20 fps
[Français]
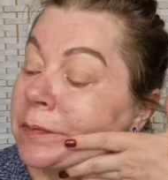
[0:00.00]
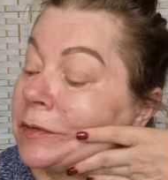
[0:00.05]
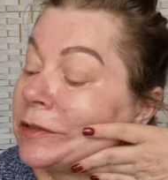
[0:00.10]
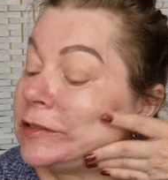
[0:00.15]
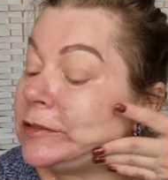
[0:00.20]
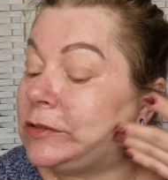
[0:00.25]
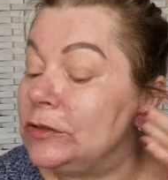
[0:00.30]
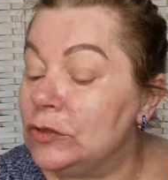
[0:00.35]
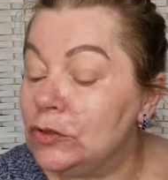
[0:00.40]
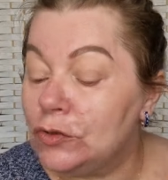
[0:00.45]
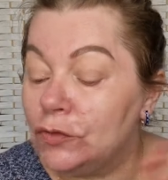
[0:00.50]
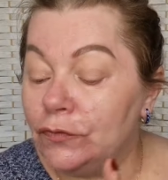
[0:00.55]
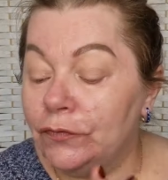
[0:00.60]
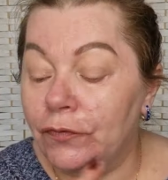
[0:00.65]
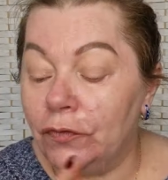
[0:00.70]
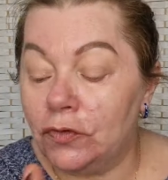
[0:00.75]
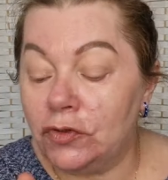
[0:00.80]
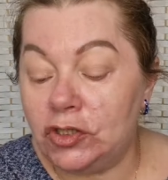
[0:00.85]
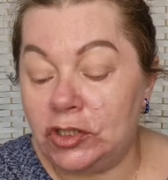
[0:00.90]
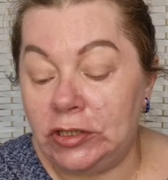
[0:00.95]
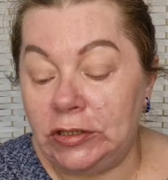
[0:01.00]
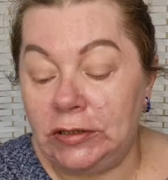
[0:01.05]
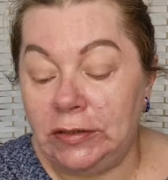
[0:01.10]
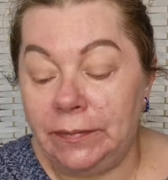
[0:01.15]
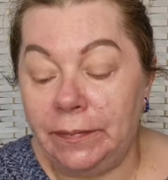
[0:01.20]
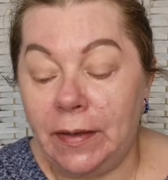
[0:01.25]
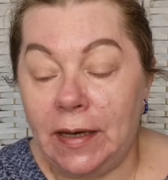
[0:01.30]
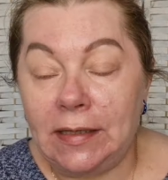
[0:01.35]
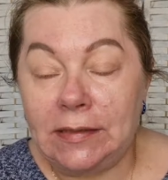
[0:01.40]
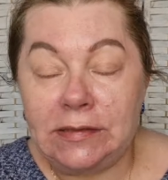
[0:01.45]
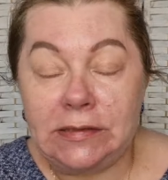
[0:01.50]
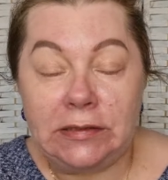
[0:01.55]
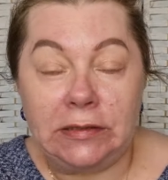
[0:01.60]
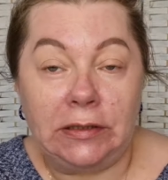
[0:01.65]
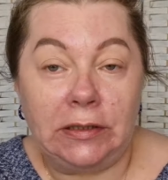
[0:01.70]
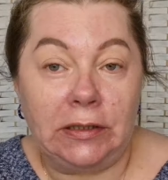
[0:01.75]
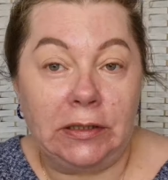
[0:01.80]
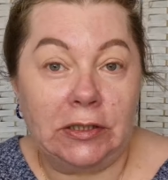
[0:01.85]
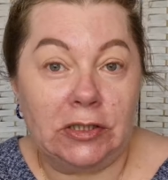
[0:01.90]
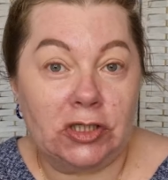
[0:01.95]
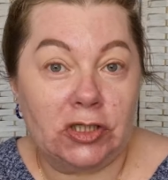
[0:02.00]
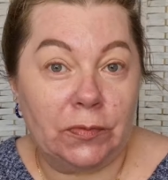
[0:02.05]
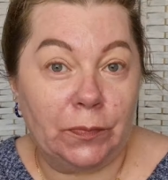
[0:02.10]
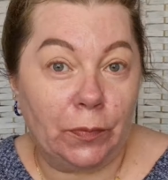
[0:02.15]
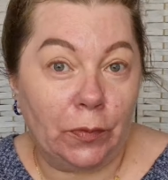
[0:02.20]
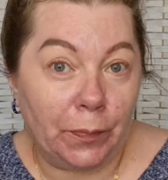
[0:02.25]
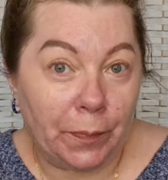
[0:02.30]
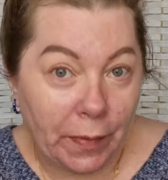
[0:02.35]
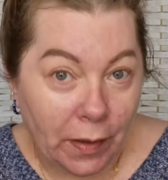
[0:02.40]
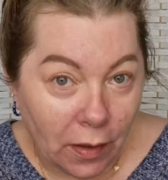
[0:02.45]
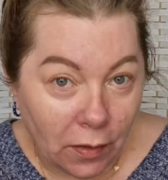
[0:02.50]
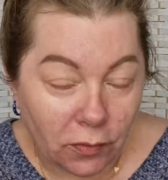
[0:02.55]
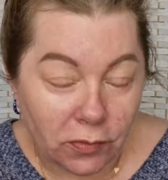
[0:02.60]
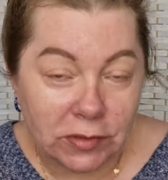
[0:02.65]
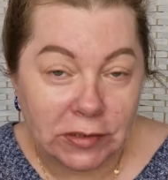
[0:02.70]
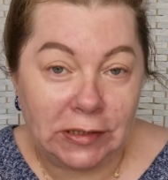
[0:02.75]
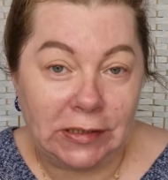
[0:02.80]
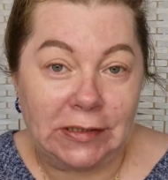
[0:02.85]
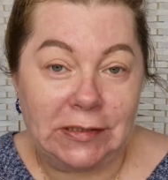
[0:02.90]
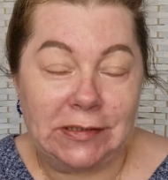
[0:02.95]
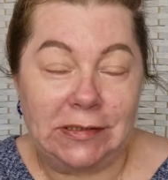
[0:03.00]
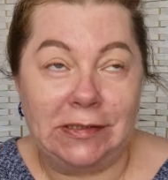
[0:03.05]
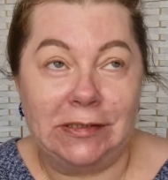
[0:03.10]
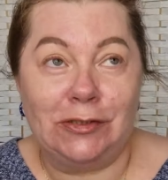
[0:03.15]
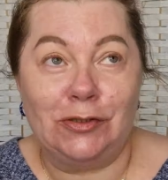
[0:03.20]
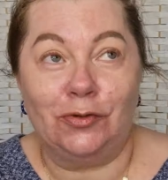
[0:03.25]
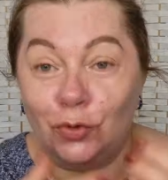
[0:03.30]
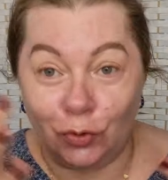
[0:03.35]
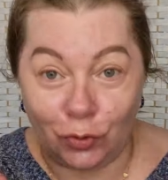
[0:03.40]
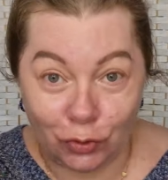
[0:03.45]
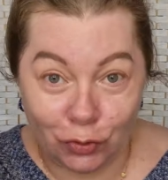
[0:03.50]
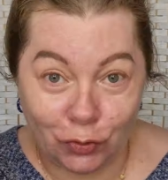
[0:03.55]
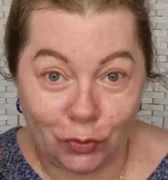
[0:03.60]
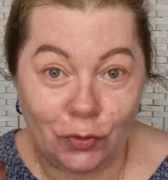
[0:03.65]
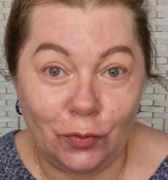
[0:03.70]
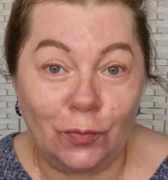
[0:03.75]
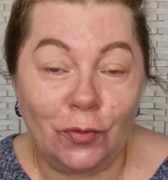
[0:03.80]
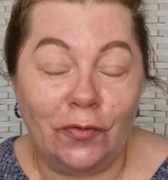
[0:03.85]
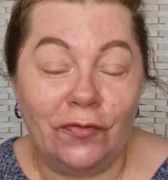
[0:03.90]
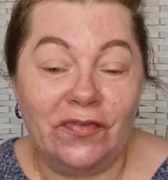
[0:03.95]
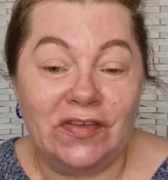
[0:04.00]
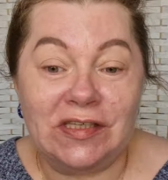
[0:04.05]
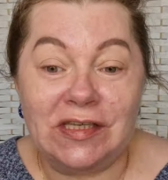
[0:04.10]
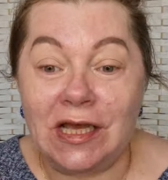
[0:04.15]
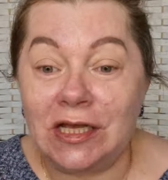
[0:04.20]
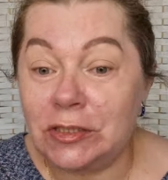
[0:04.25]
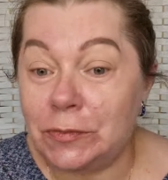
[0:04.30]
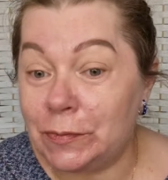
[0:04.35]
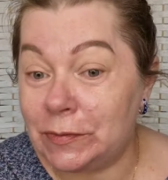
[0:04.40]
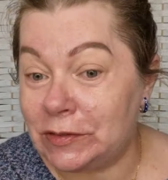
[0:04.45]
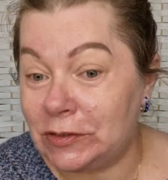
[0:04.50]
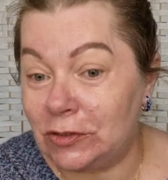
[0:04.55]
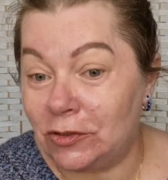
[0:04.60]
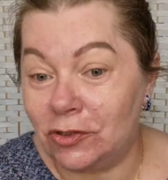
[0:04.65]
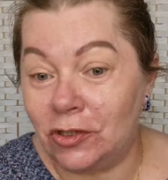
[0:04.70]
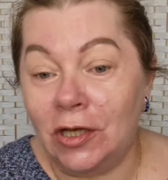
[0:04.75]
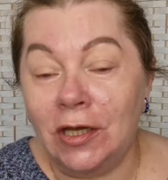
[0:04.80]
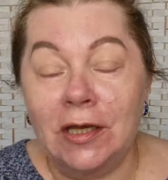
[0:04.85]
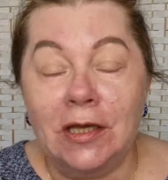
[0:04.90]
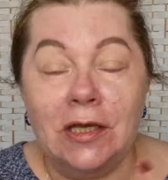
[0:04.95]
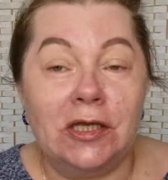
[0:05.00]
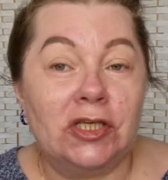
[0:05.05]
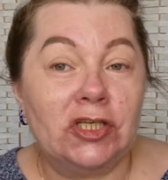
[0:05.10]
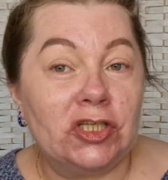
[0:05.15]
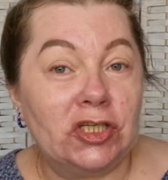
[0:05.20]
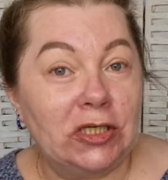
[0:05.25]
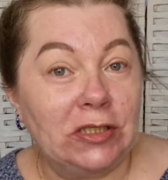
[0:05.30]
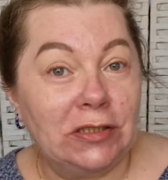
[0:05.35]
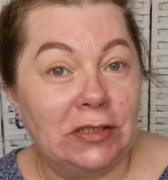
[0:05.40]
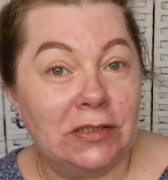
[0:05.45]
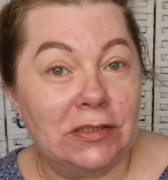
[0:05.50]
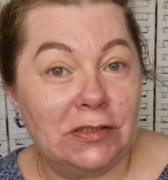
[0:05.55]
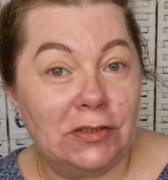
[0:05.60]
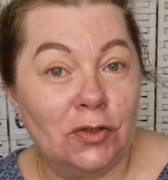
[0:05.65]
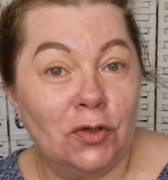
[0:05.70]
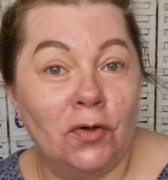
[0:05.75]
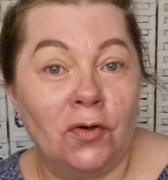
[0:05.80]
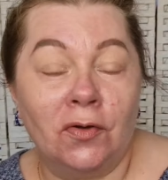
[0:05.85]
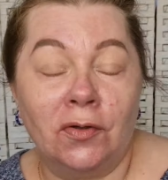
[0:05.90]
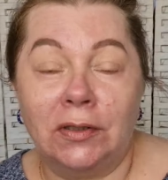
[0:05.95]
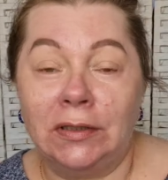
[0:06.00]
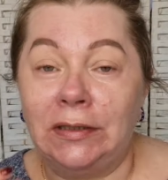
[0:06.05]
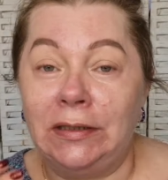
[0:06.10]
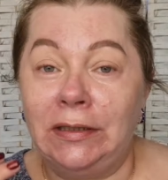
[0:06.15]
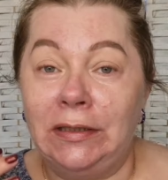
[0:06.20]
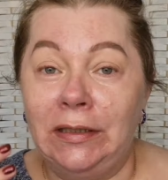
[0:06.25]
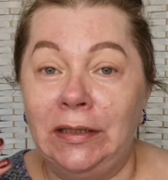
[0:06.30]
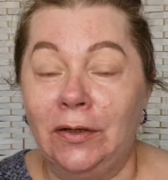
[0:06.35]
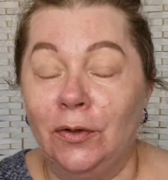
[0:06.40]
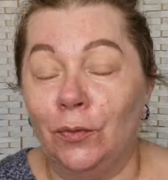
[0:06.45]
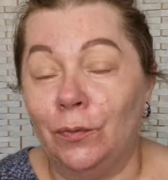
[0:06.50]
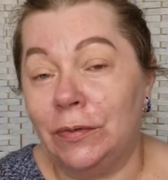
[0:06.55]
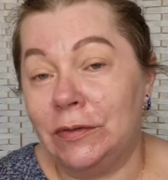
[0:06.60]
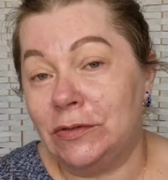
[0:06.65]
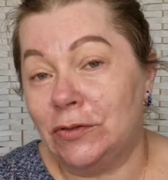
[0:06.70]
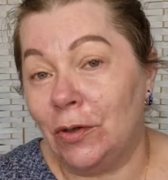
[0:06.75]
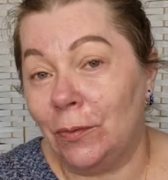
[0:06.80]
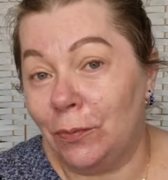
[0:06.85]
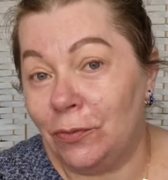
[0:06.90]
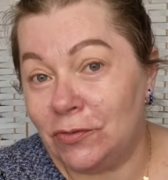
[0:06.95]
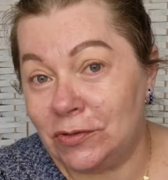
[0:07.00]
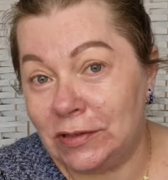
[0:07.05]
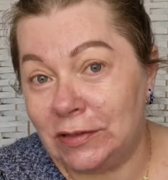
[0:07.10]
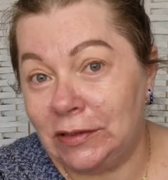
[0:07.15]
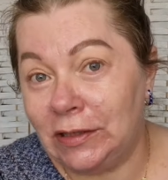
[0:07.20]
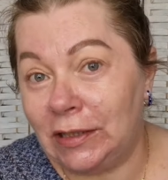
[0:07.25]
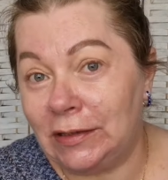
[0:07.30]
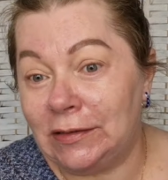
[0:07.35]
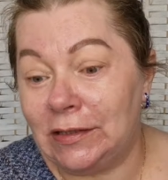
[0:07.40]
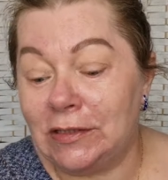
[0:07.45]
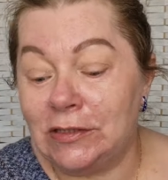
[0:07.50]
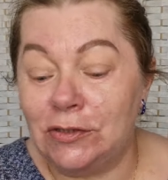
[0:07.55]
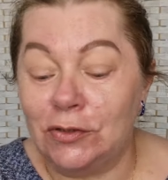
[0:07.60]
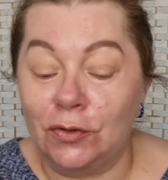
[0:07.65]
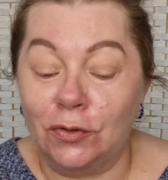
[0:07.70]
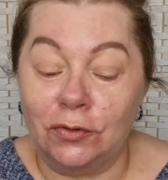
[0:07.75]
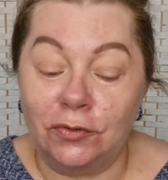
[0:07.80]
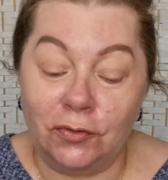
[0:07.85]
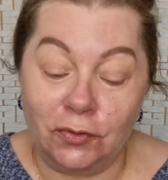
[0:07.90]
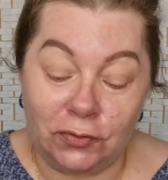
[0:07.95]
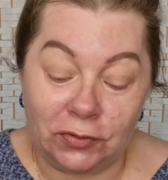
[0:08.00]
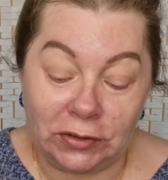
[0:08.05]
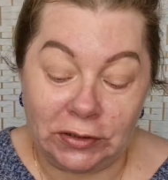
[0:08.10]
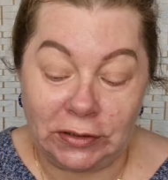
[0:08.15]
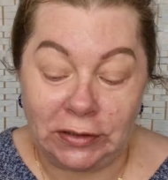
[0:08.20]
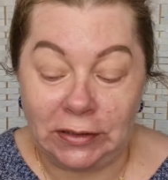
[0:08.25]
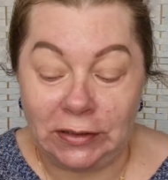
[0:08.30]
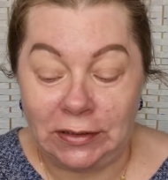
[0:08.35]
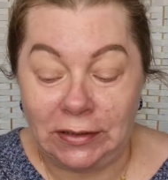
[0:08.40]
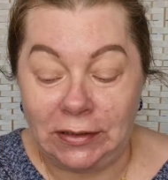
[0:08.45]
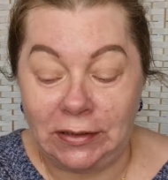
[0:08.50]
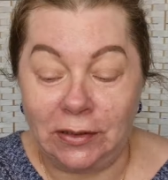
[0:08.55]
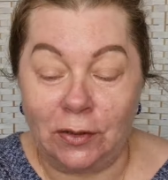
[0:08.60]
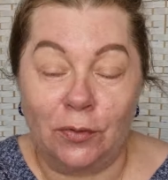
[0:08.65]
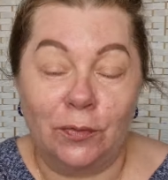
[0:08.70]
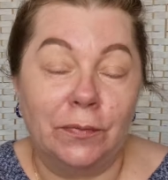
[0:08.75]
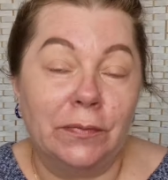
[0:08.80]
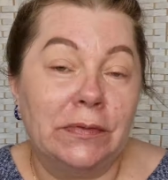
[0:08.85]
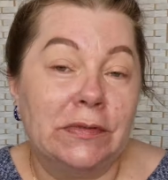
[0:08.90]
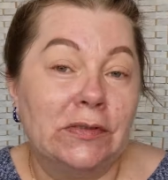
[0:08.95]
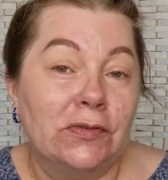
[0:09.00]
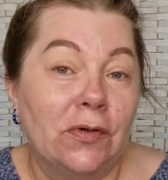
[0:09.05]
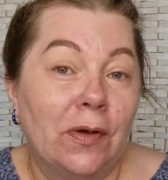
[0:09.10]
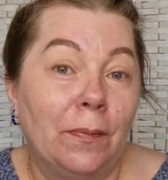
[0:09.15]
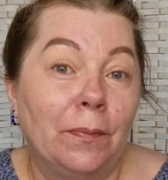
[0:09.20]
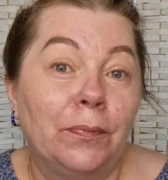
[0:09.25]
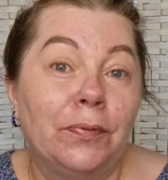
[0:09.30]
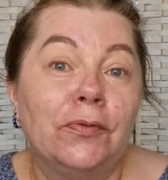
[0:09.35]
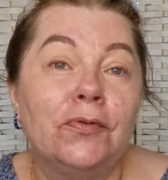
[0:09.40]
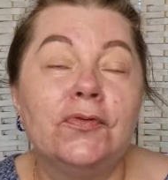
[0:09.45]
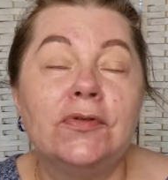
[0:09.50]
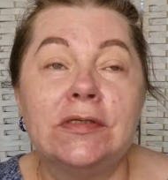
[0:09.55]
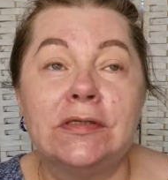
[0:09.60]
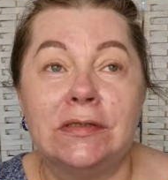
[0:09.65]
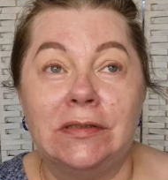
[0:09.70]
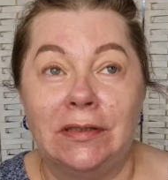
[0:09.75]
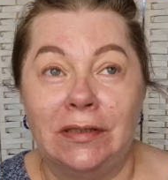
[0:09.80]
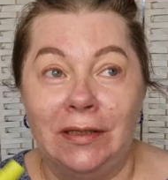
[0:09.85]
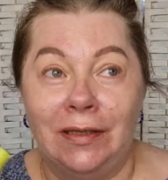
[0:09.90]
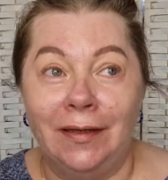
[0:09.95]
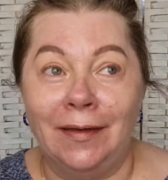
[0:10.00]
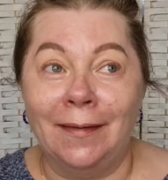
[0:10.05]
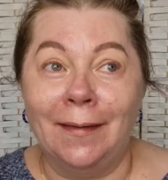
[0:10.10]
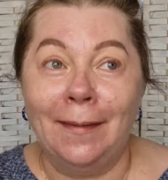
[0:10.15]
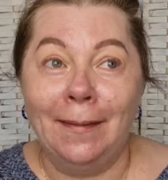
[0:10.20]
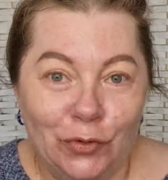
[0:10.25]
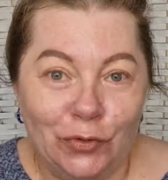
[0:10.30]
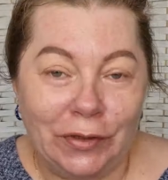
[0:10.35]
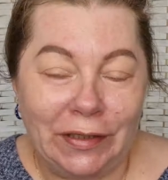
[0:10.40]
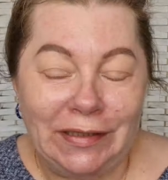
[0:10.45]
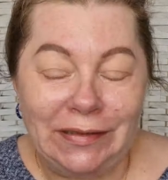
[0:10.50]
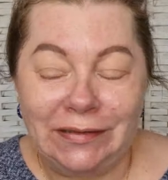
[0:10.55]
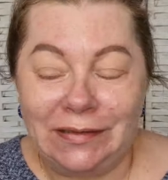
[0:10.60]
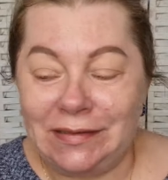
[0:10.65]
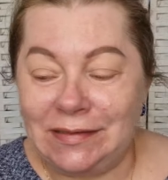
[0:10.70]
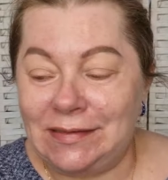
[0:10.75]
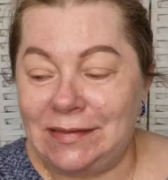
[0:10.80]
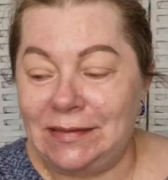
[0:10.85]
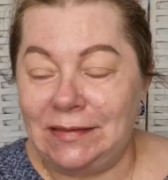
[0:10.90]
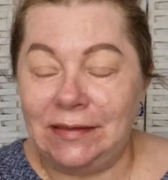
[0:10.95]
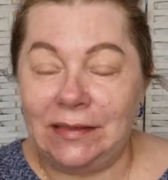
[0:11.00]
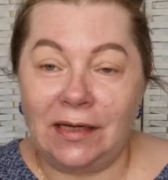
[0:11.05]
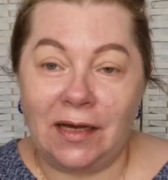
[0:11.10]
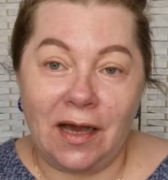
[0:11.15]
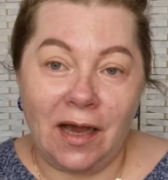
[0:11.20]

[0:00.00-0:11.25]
Parce que souvent, j'ai des bases que je ne peux pas utiliser sur tout mon visage parce que j'ai des gens qui ont besoin plus d'hydratation, d'autres qui ont besoin plus de l'urine, etc.